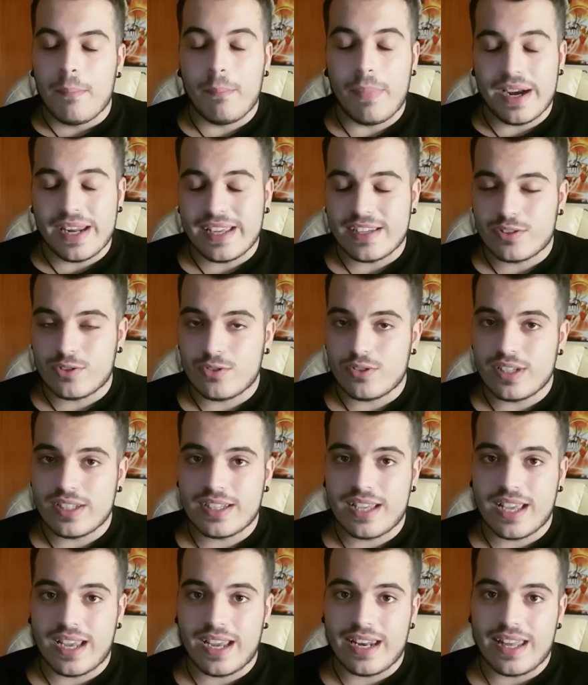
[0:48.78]
varias
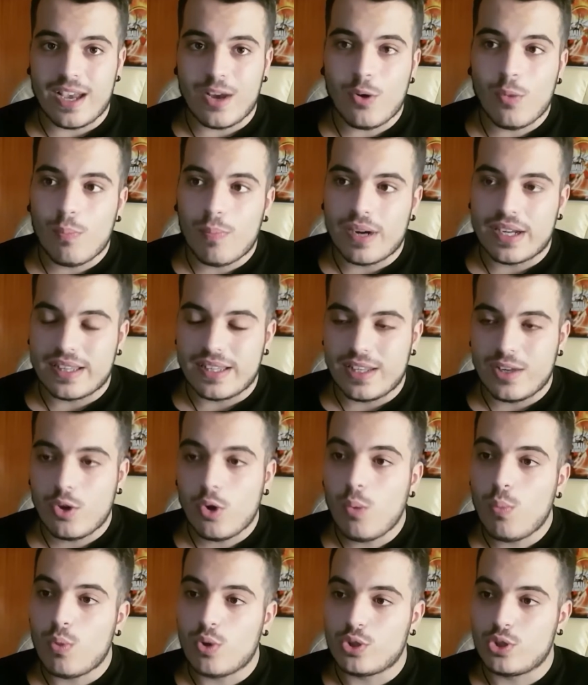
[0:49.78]
cosas que quería compartir
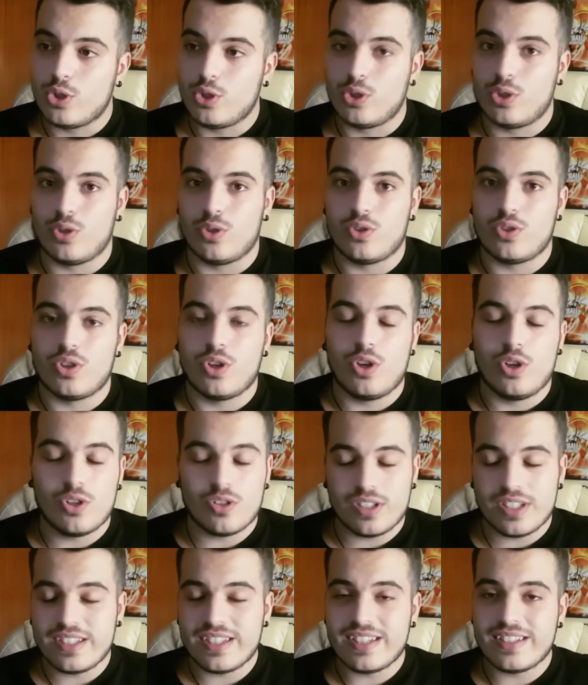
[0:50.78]
con vosotros. No
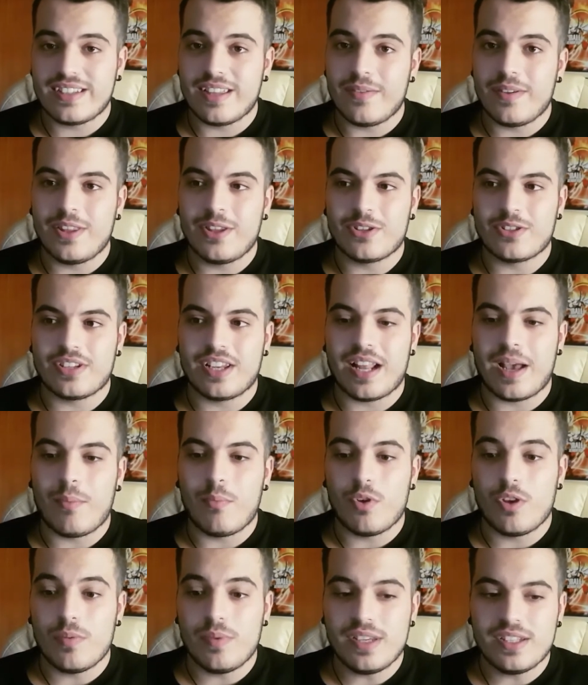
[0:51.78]
sé si este vídeo será
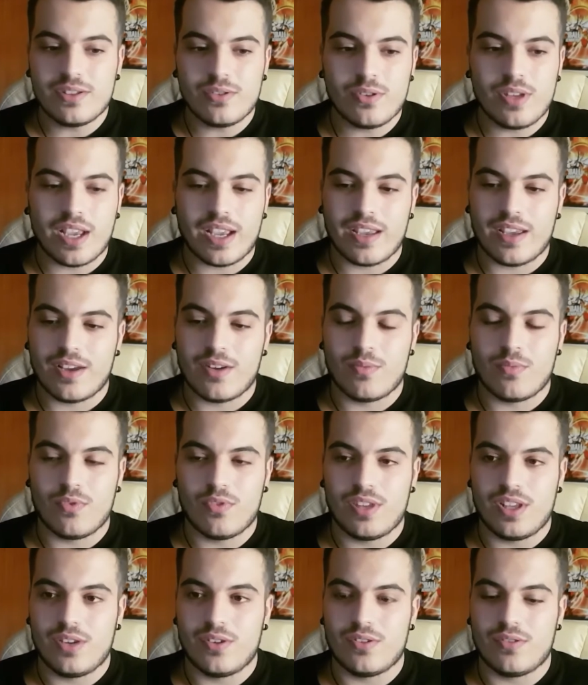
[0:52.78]
muy visto ya que como
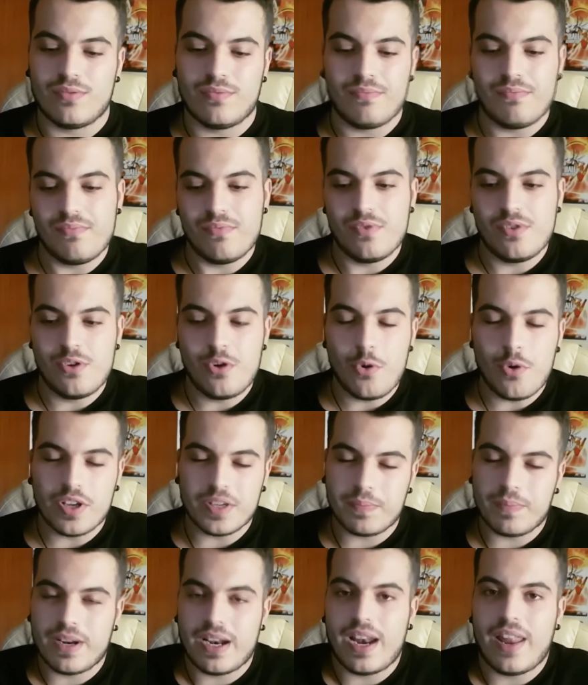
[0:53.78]
digo, no
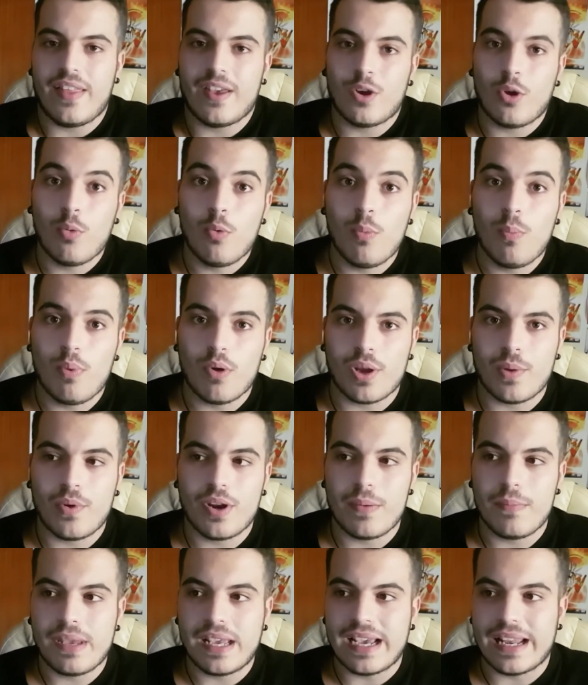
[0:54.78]
es para nada como un
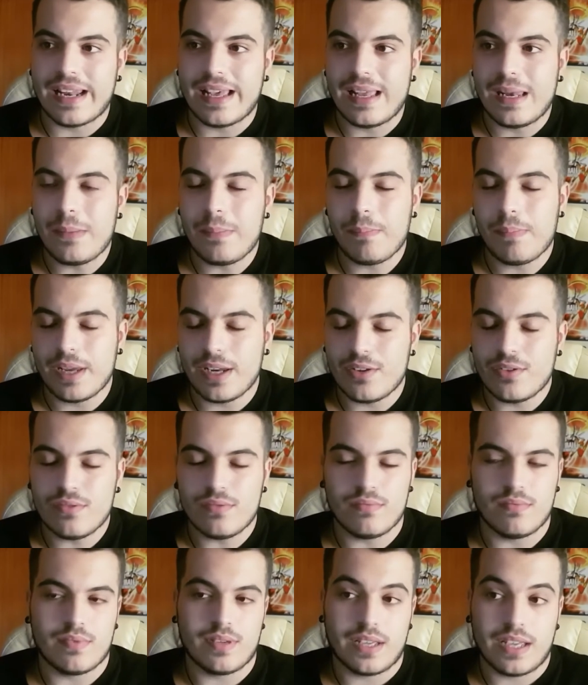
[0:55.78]
Pokémon en mi canal, pero
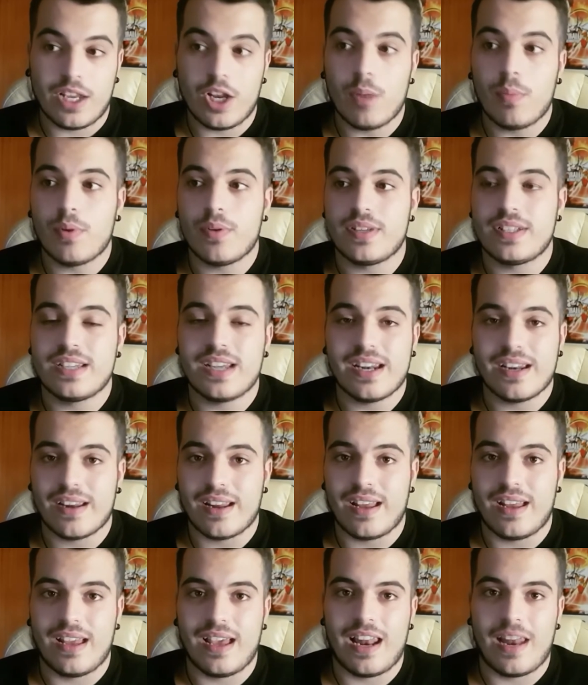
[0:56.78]
quiero aprovechar
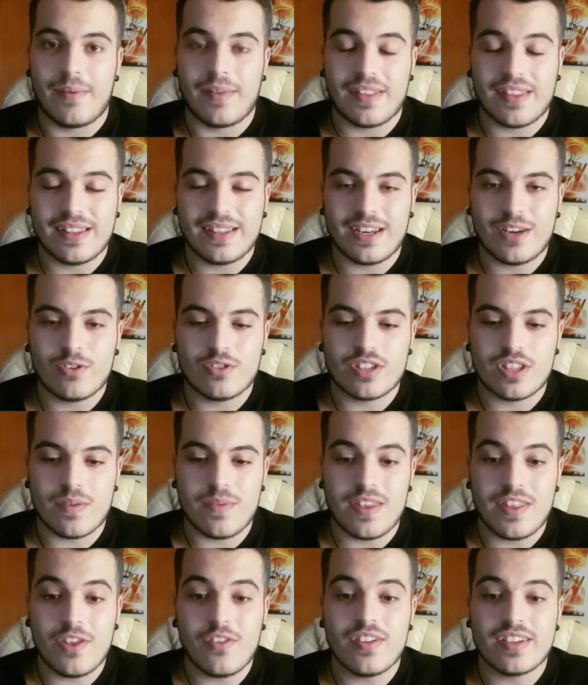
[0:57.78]
eh, a la vez que traigo este
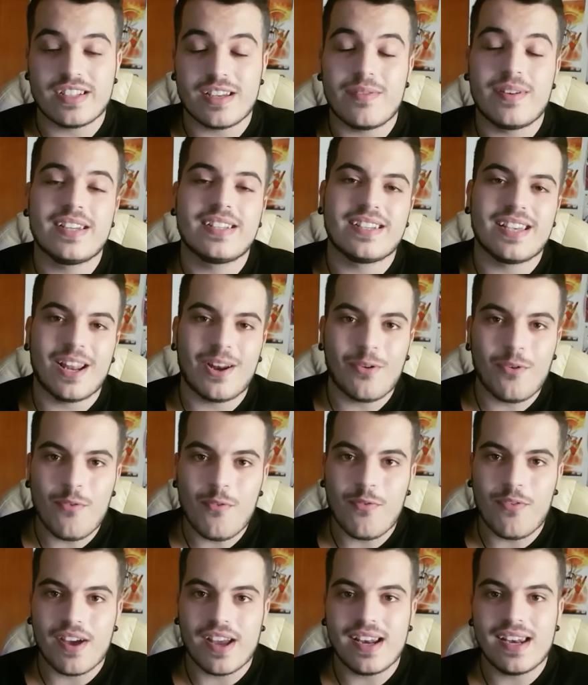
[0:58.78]
vídeo de saber si hay
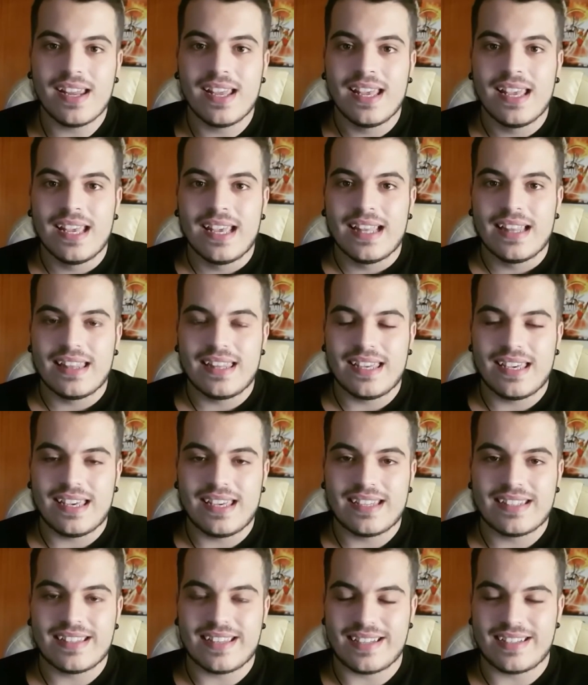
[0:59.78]
algún fan
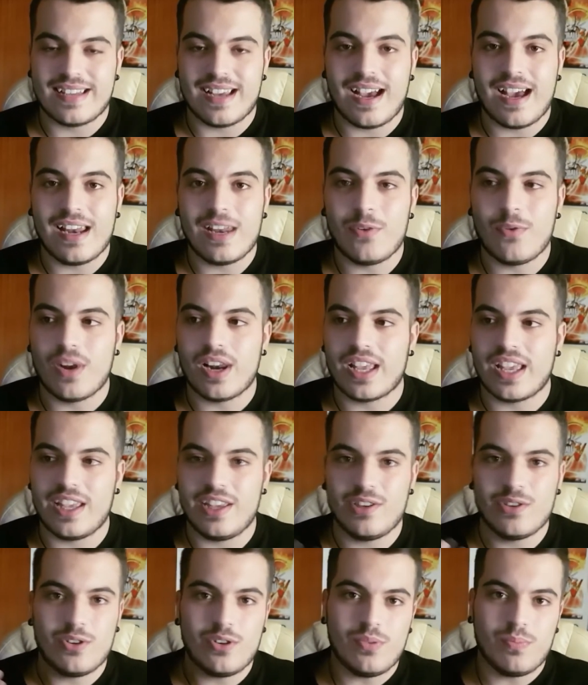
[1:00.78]
de esta saga, al igual
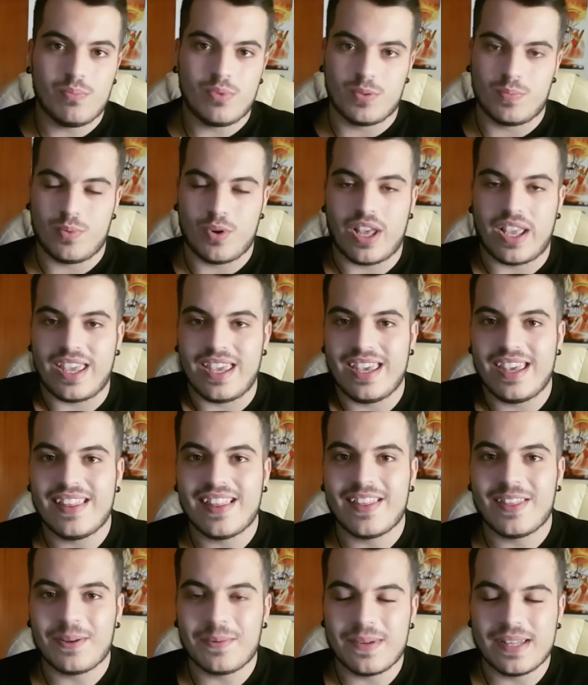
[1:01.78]
que yo, pues por aquí
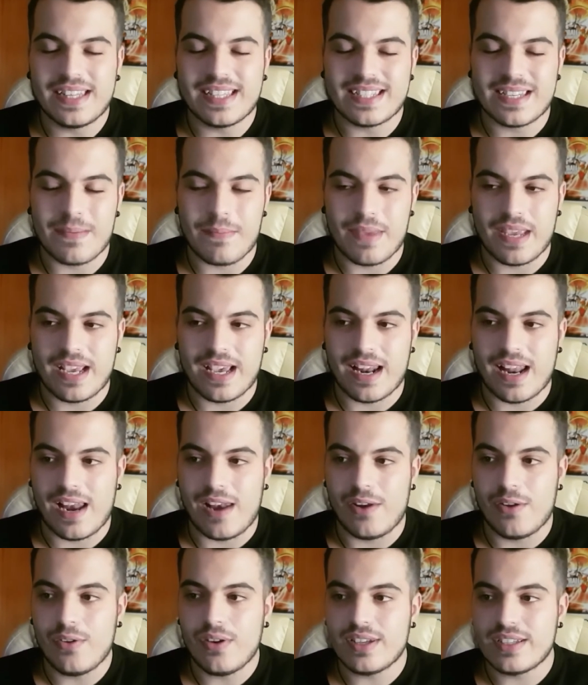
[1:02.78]
dando vueltas en mi
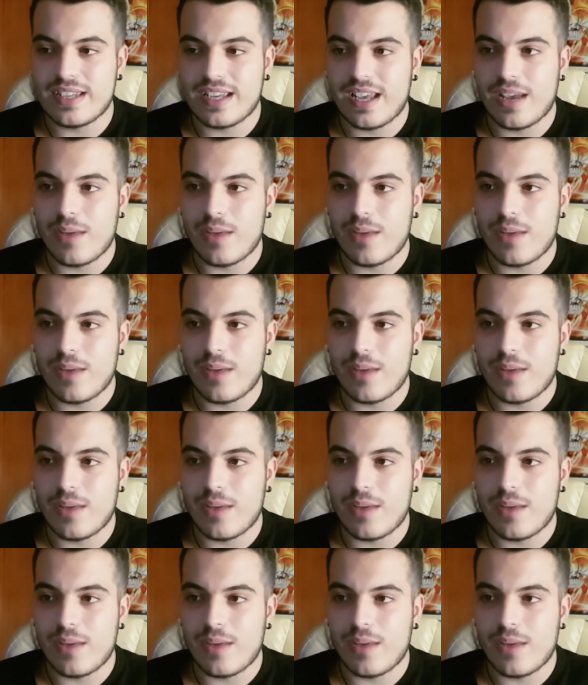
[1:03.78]
canal, ¿no? Así